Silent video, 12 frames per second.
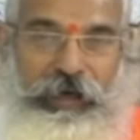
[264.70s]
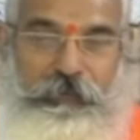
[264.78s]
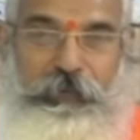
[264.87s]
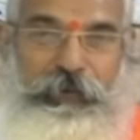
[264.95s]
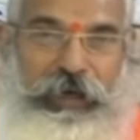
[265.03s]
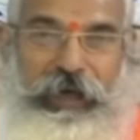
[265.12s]

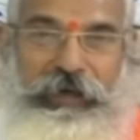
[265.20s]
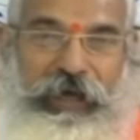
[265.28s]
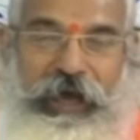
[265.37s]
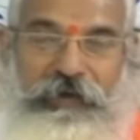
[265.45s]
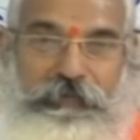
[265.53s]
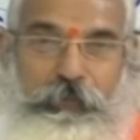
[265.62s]
అయిపోయాక
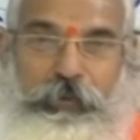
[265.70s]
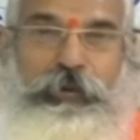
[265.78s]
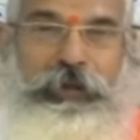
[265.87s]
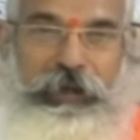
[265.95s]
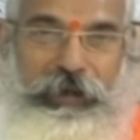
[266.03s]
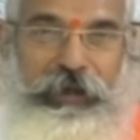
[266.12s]
ఆ
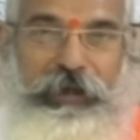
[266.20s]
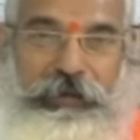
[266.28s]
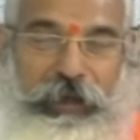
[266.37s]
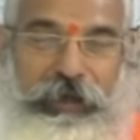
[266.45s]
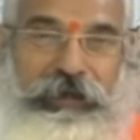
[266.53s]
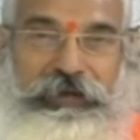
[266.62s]
విభూతిని
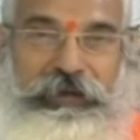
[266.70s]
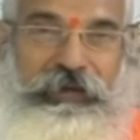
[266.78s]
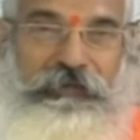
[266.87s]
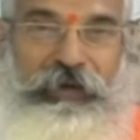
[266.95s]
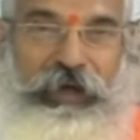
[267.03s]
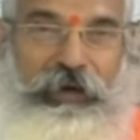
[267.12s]

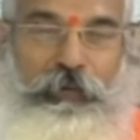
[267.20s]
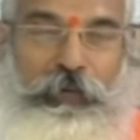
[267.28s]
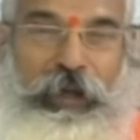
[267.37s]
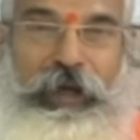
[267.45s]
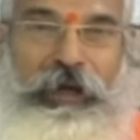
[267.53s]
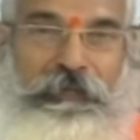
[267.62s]
ధరించటం వల్ల
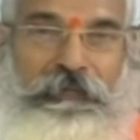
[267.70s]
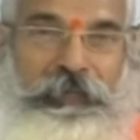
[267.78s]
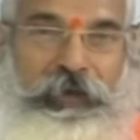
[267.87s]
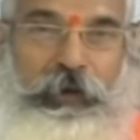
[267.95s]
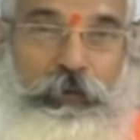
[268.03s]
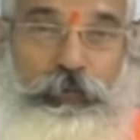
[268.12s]
కూడా
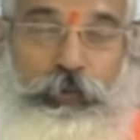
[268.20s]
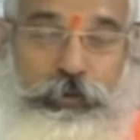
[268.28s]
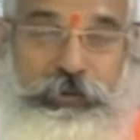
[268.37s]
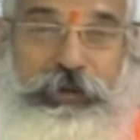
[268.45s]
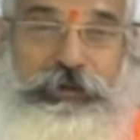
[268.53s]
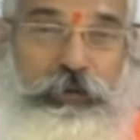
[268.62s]

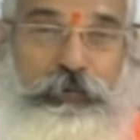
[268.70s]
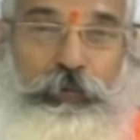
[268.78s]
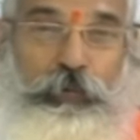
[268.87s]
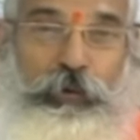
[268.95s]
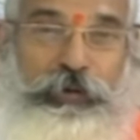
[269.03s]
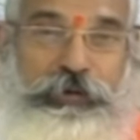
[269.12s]

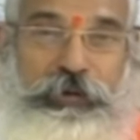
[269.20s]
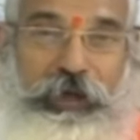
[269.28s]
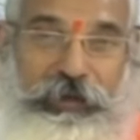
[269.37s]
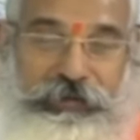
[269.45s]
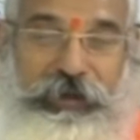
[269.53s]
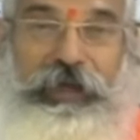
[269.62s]
దుష్టశక్తుల నుంచి
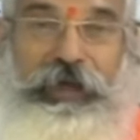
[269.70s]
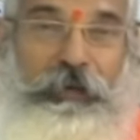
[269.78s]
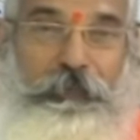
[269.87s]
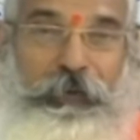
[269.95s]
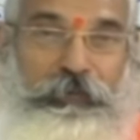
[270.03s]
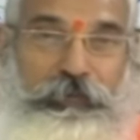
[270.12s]
రక్షణ
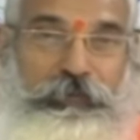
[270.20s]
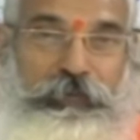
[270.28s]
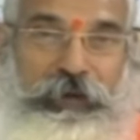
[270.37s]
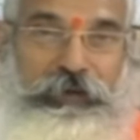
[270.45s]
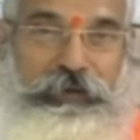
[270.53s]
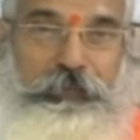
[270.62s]

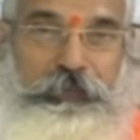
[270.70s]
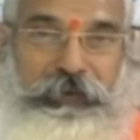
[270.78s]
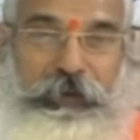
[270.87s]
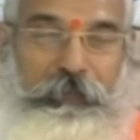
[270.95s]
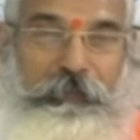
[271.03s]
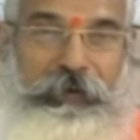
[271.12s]
ఏర్పడుతుంది అని చెప్పి
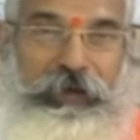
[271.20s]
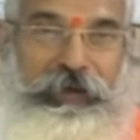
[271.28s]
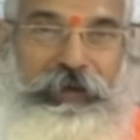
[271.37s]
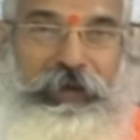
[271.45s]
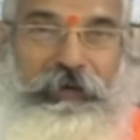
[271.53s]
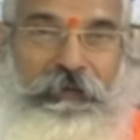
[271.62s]

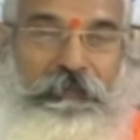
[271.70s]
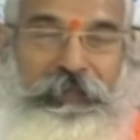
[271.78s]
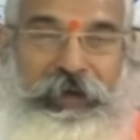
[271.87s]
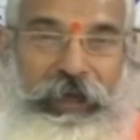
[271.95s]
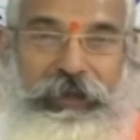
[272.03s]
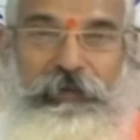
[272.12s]
చెప్పబడ్డది
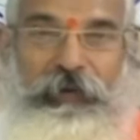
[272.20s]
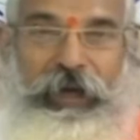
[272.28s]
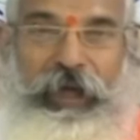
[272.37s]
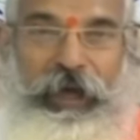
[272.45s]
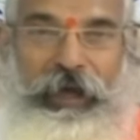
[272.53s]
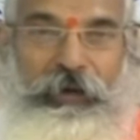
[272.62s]

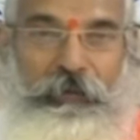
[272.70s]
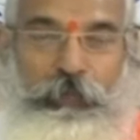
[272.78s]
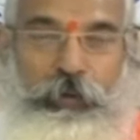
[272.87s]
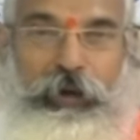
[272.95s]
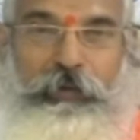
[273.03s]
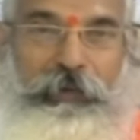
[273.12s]
అందువల్ల
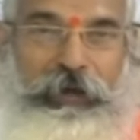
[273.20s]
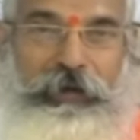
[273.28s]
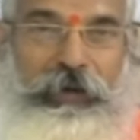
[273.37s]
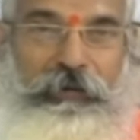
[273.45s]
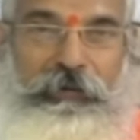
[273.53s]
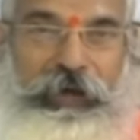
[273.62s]
భోగి
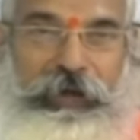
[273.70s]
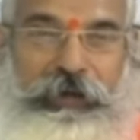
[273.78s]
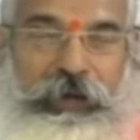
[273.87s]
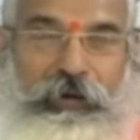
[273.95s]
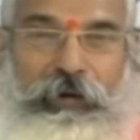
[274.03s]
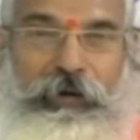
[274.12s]
మంటలు
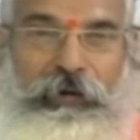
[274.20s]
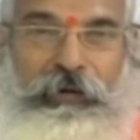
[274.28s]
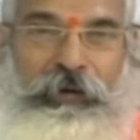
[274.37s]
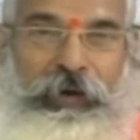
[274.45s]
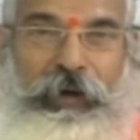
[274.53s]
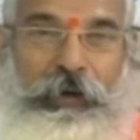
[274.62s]
వేయటంలో
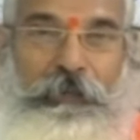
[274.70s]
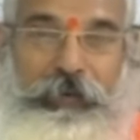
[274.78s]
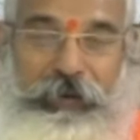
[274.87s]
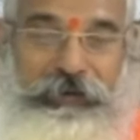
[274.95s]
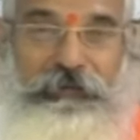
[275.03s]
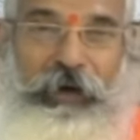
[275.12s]

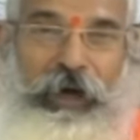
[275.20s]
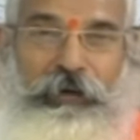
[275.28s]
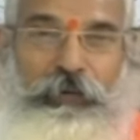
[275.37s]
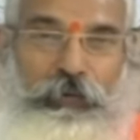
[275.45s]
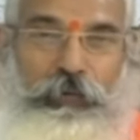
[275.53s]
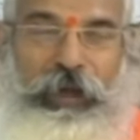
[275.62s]
ప్రతి
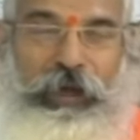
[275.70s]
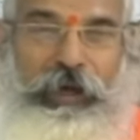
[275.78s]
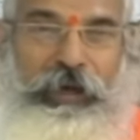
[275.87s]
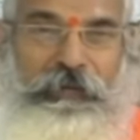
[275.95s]
వాళ్ళు కూడా